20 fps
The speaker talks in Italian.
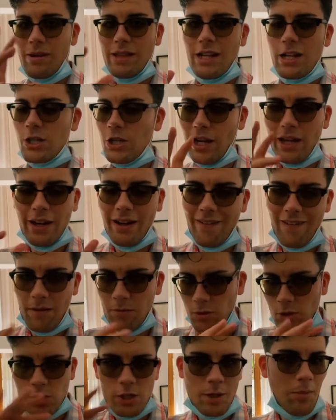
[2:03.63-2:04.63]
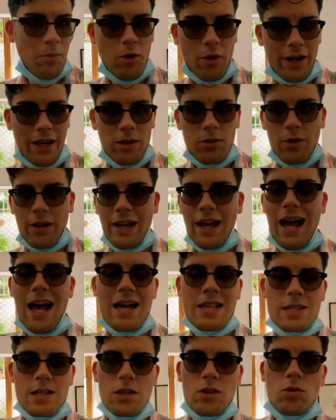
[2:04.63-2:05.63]
del genere, avevamo già bloccato
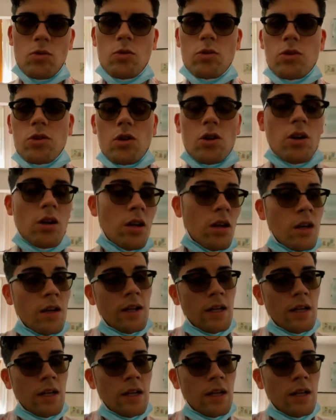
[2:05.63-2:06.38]
casa e tutto,